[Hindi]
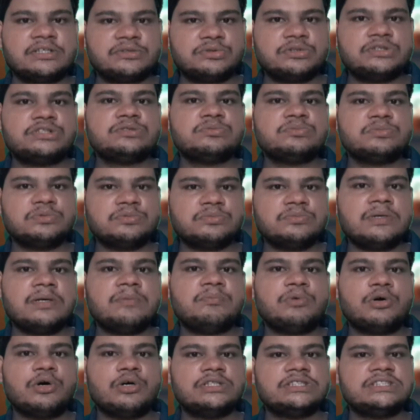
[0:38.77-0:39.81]
क्योंकि इस मूवी
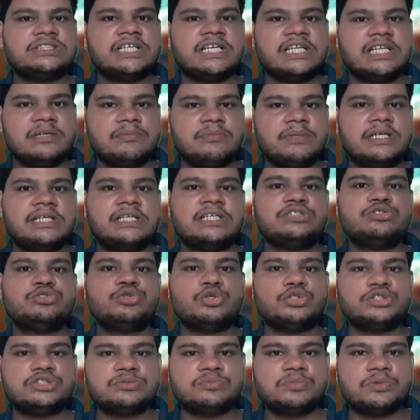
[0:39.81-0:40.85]
में बहुत सी एलिमेंट है
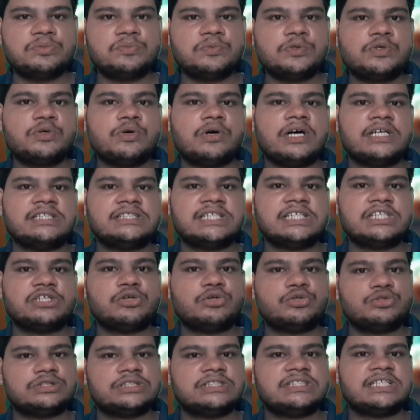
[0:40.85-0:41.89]
जो इस मूवी को हजार
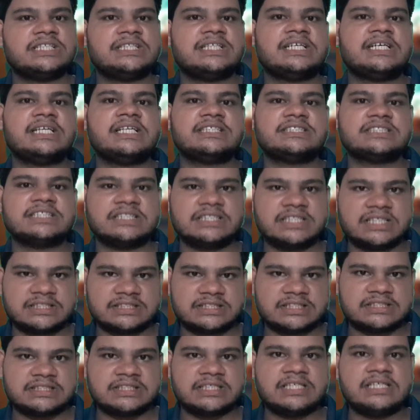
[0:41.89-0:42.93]
करोड़ से ज्यादा कलेक्शन कर
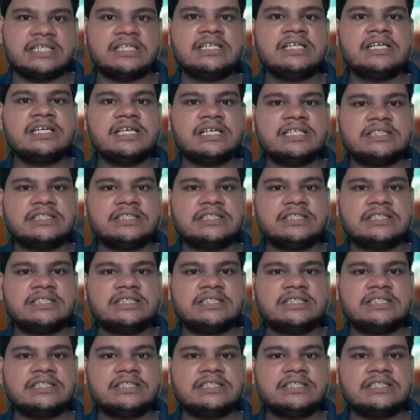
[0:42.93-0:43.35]
सकती है